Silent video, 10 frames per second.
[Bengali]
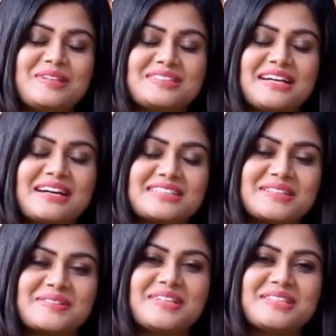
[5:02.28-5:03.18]
রাখবেন
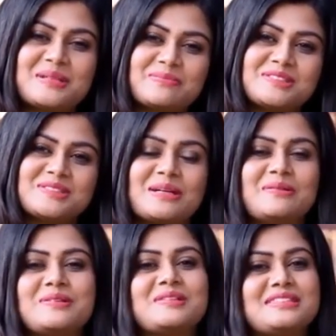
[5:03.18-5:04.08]
আশা করি সব কিছু
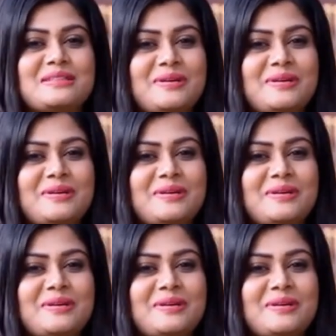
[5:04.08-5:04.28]
স্বাভাবিক হয়ে